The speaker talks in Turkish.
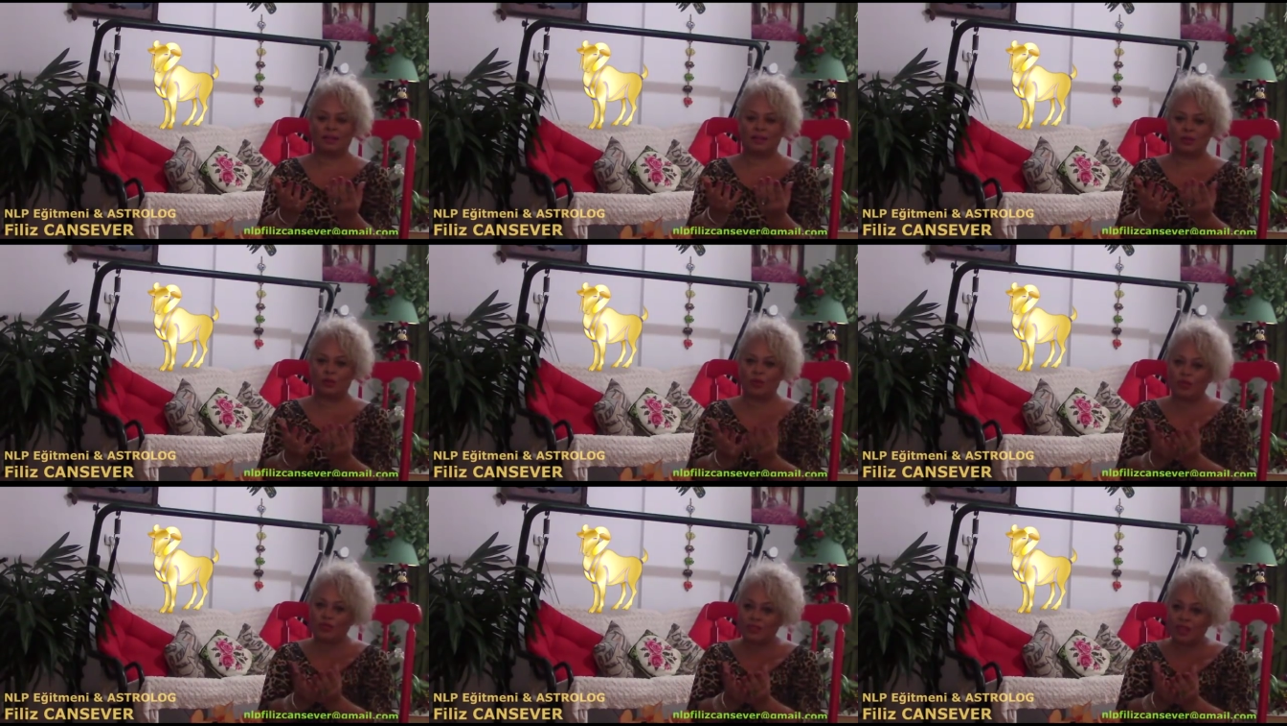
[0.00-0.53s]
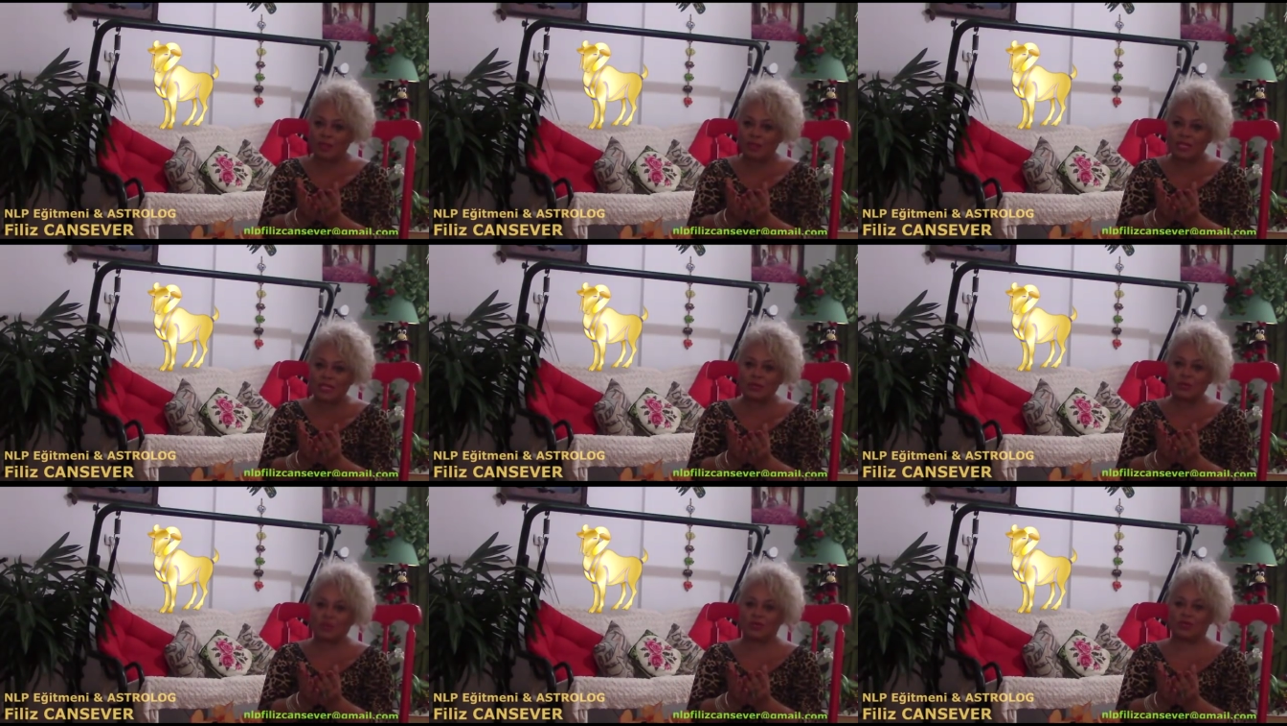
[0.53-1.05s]

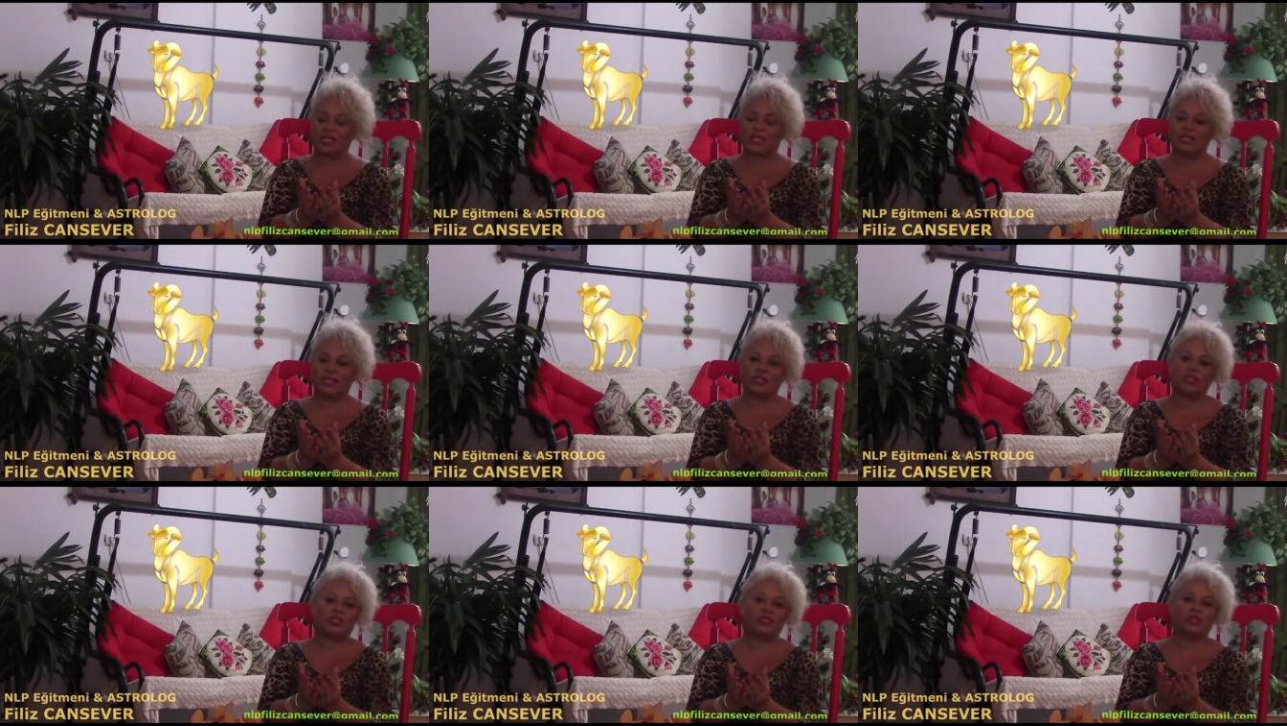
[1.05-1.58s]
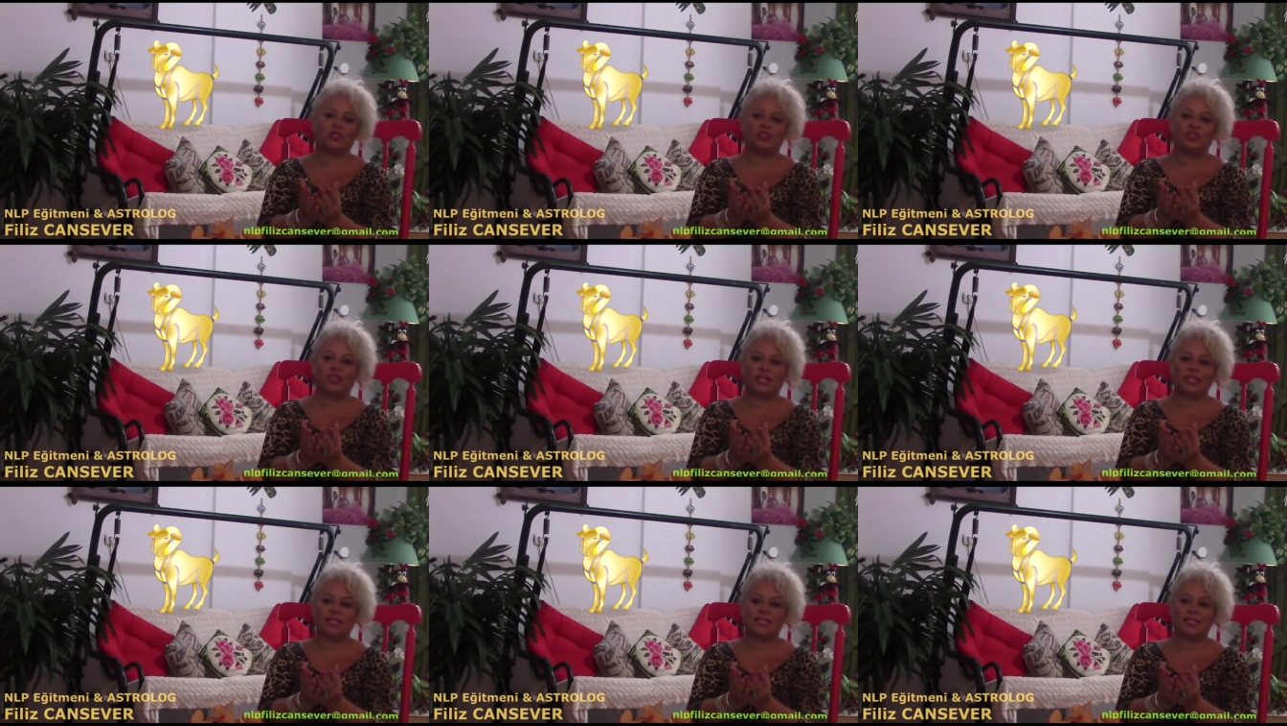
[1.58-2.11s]
yönteminiz üzerinde
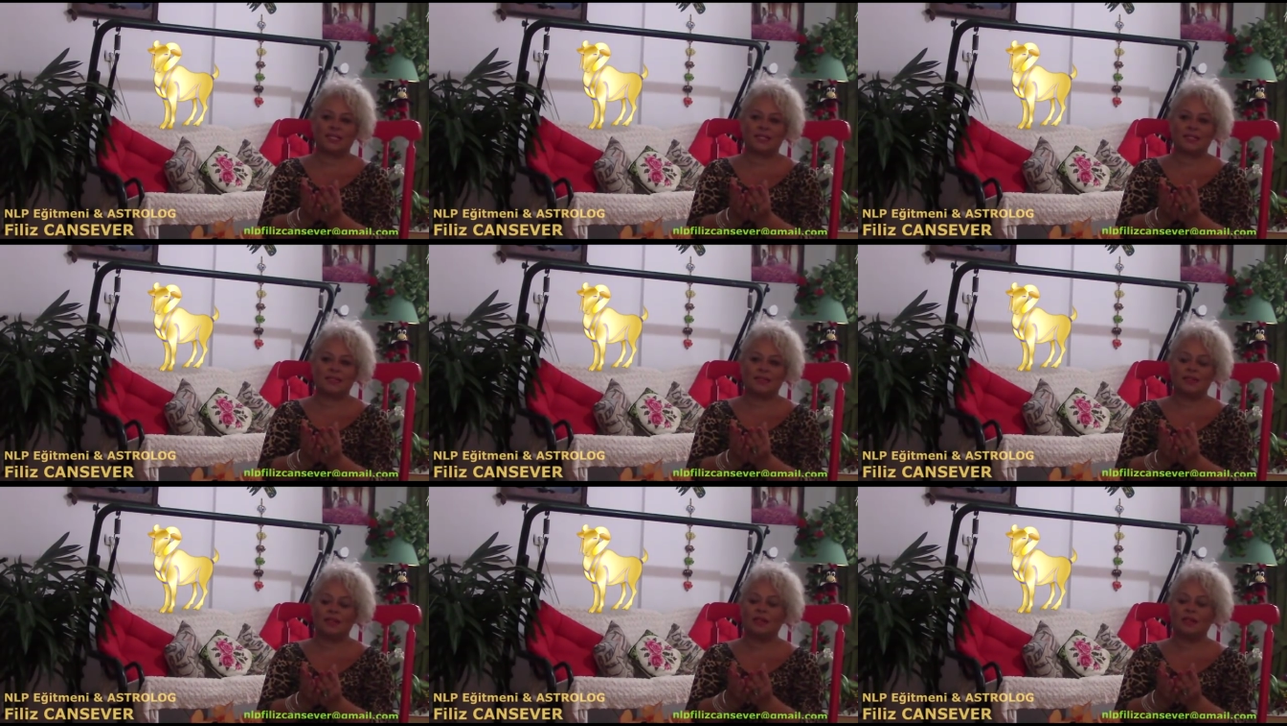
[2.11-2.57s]
çalışacaksınız.